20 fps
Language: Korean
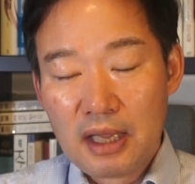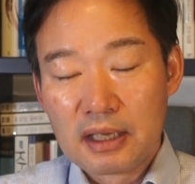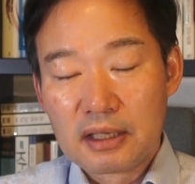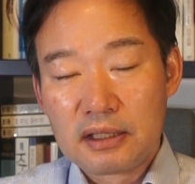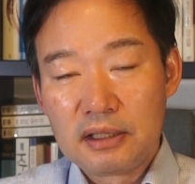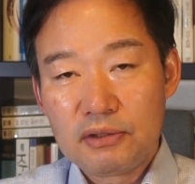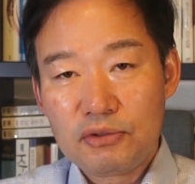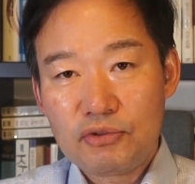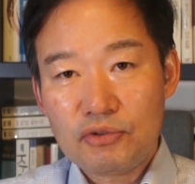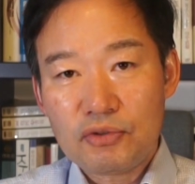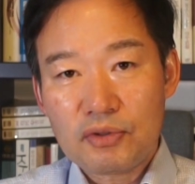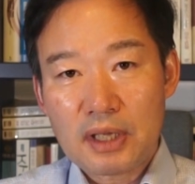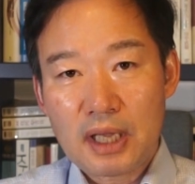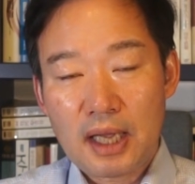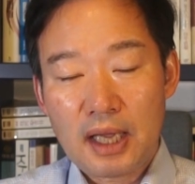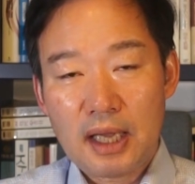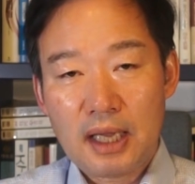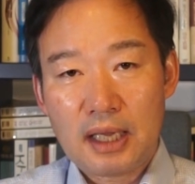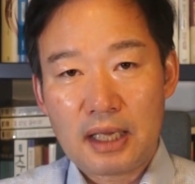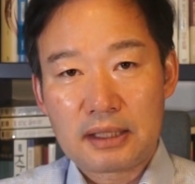그
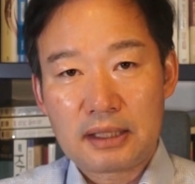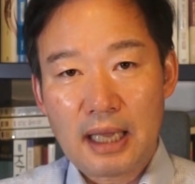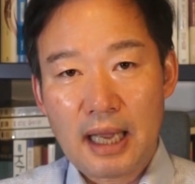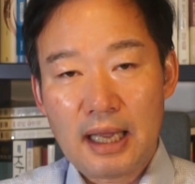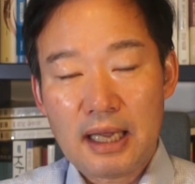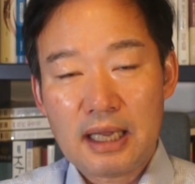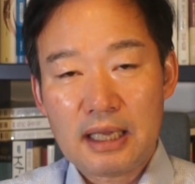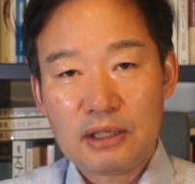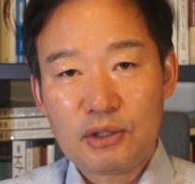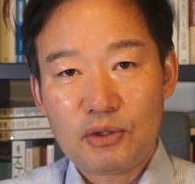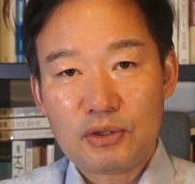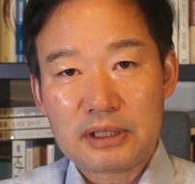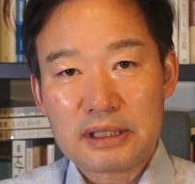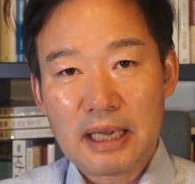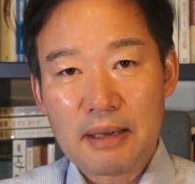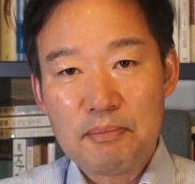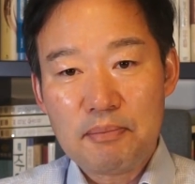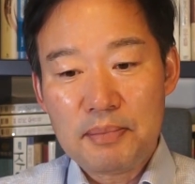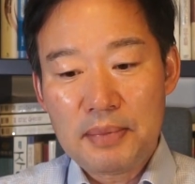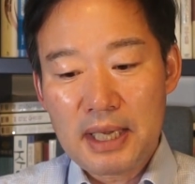중에 다행히도
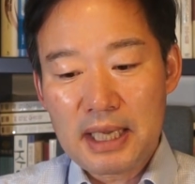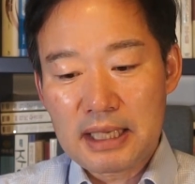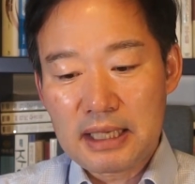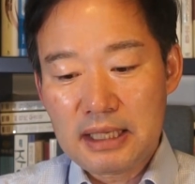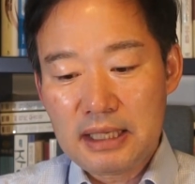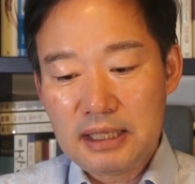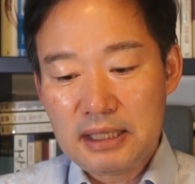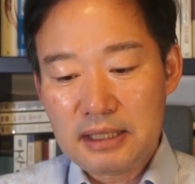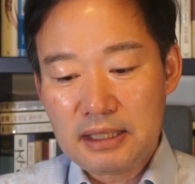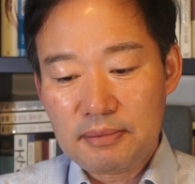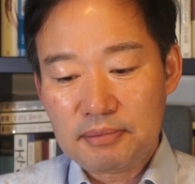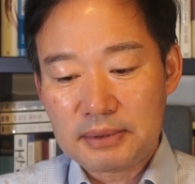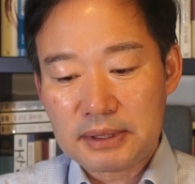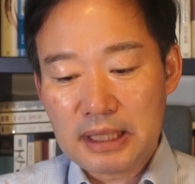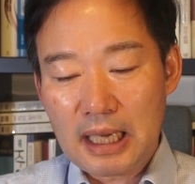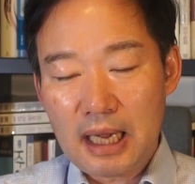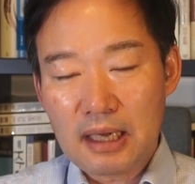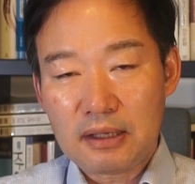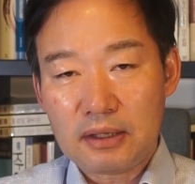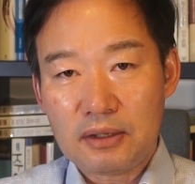
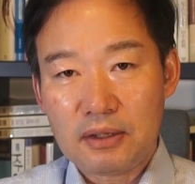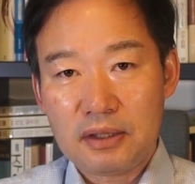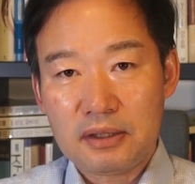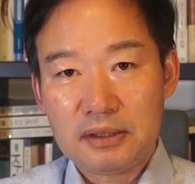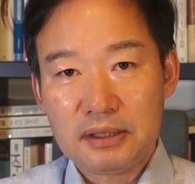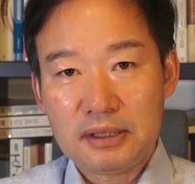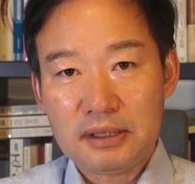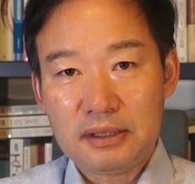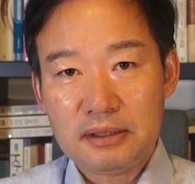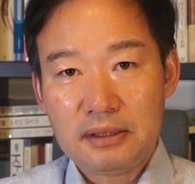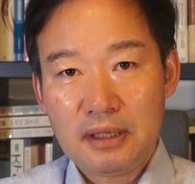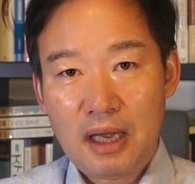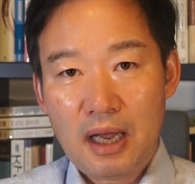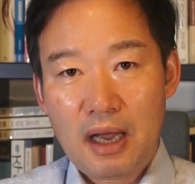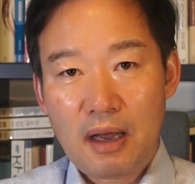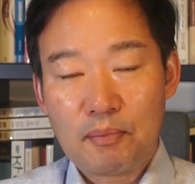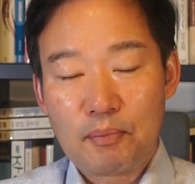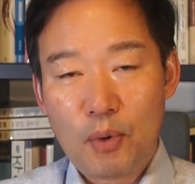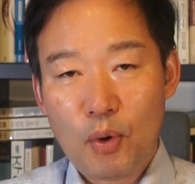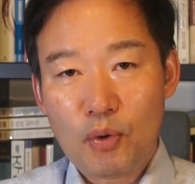324건은
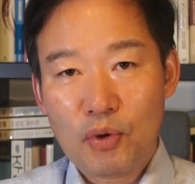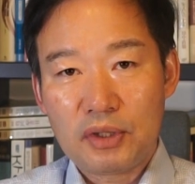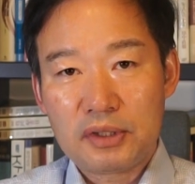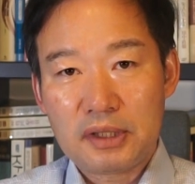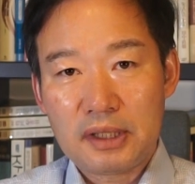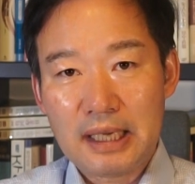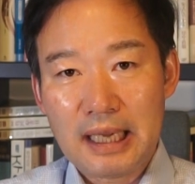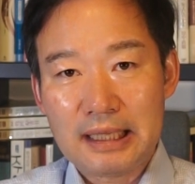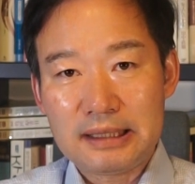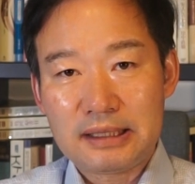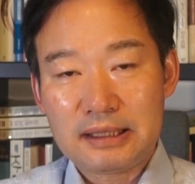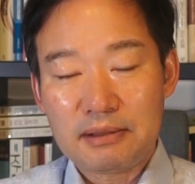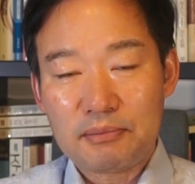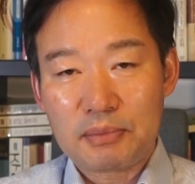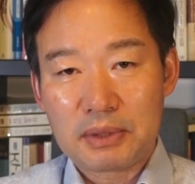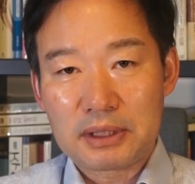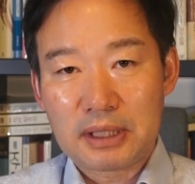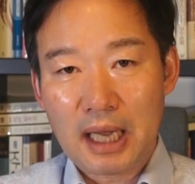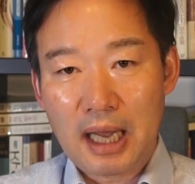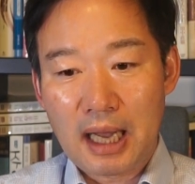아, 복원을
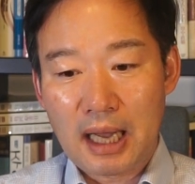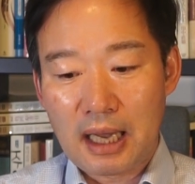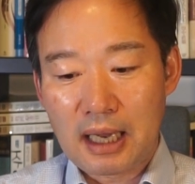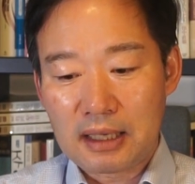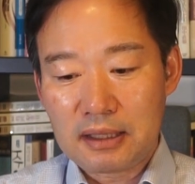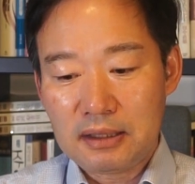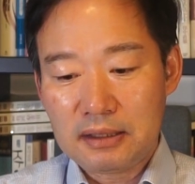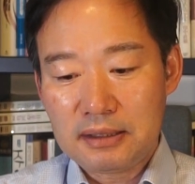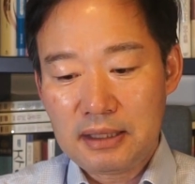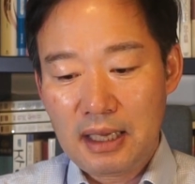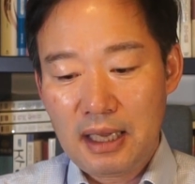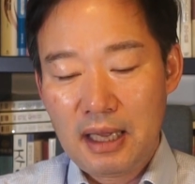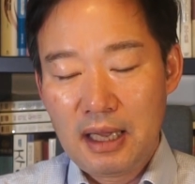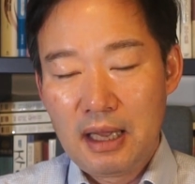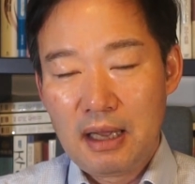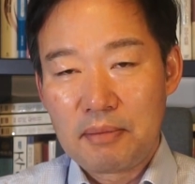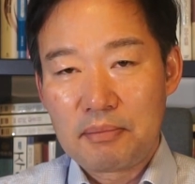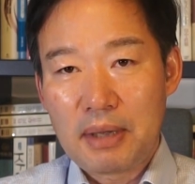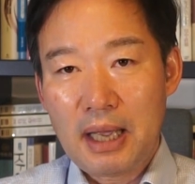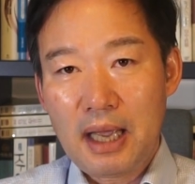했습니다. 그런데
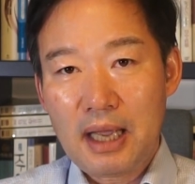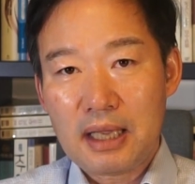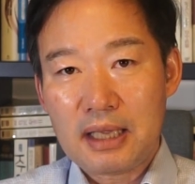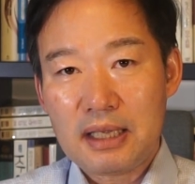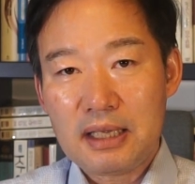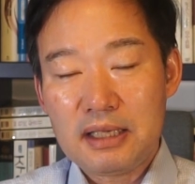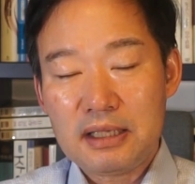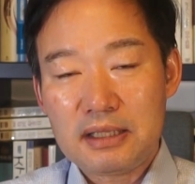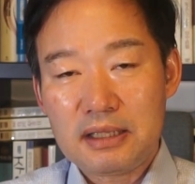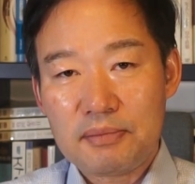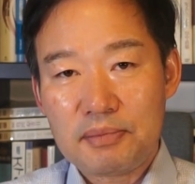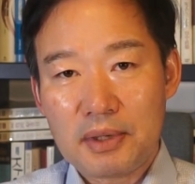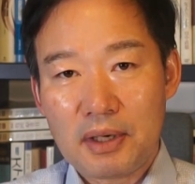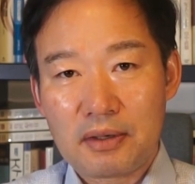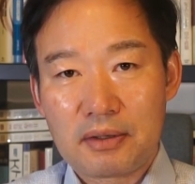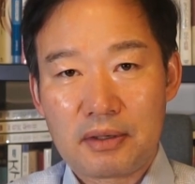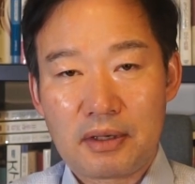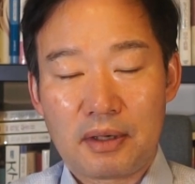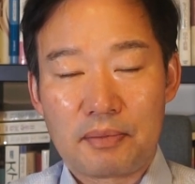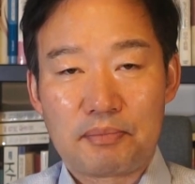
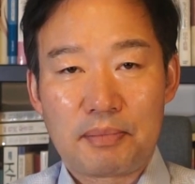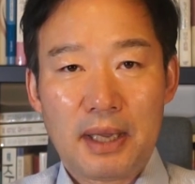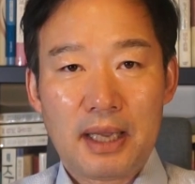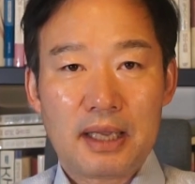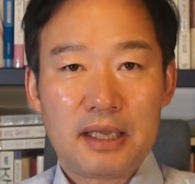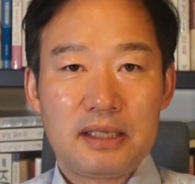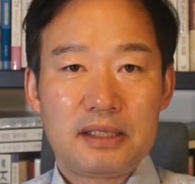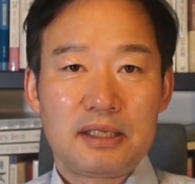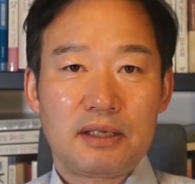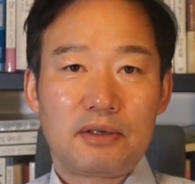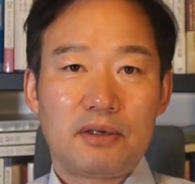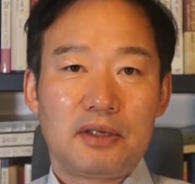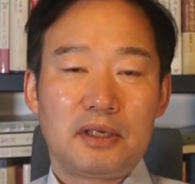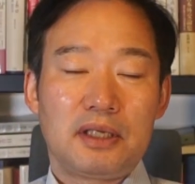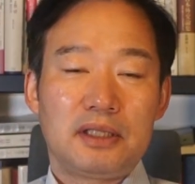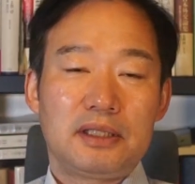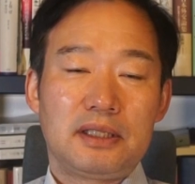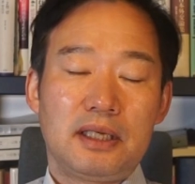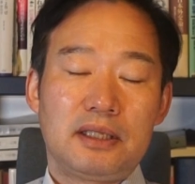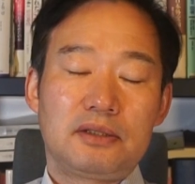120여 건,
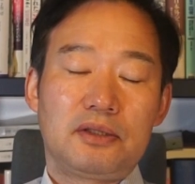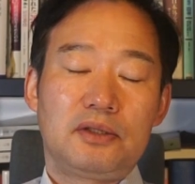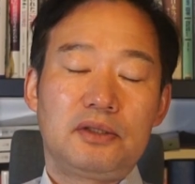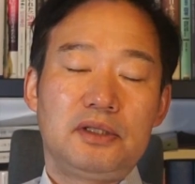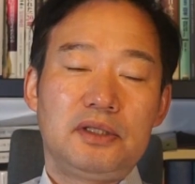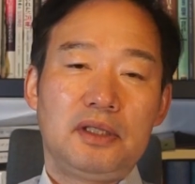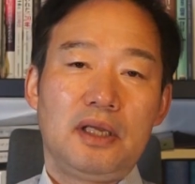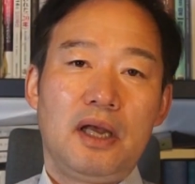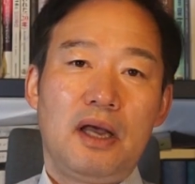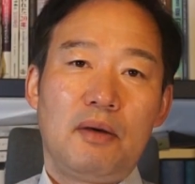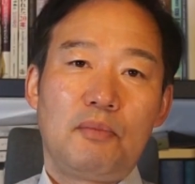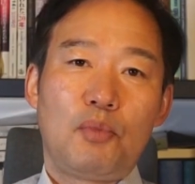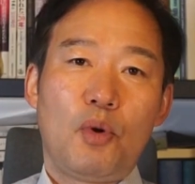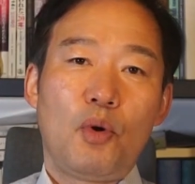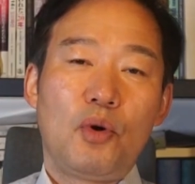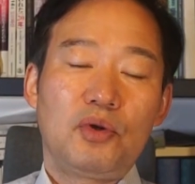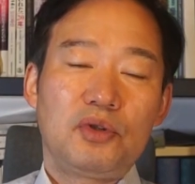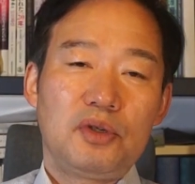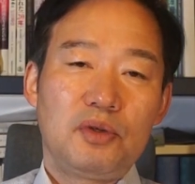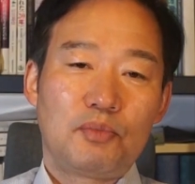120건에 대해서는
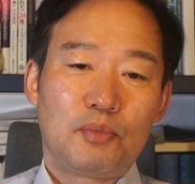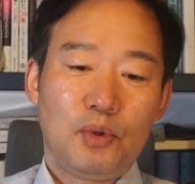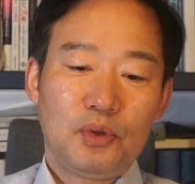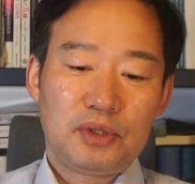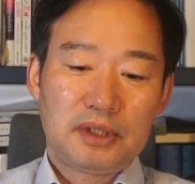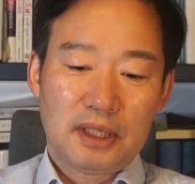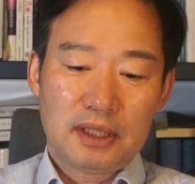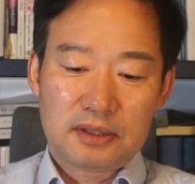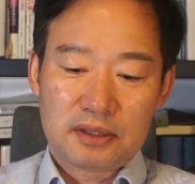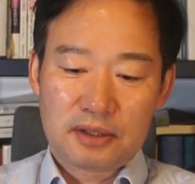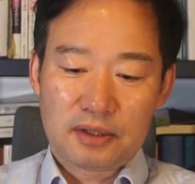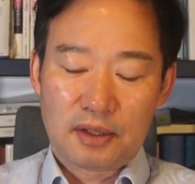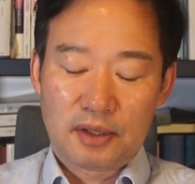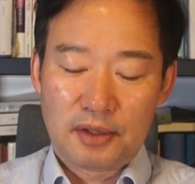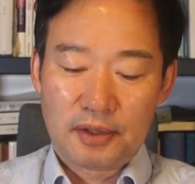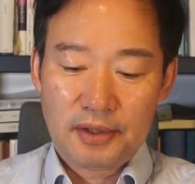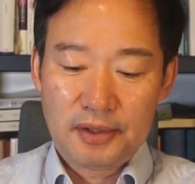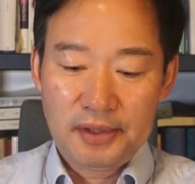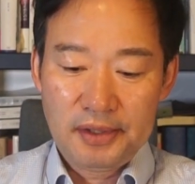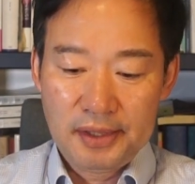복원을
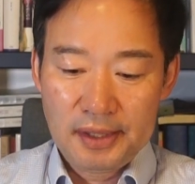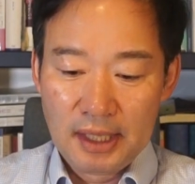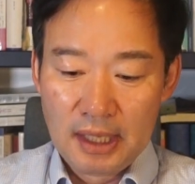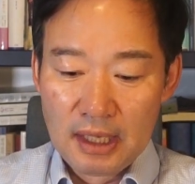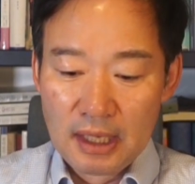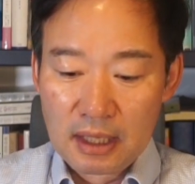못했어요.